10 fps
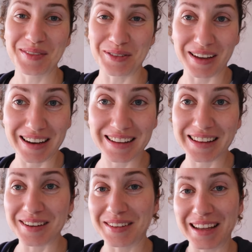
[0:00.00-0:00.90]
Mi fa
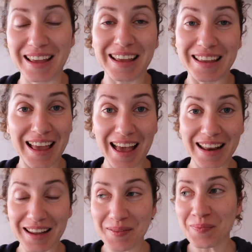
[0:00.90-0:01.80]
ridere perché
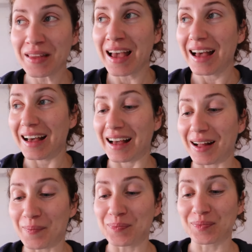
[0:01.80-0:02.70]
ieri,
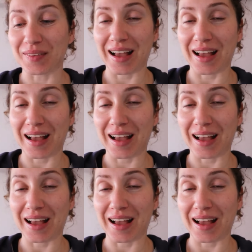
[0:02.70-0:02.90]
um,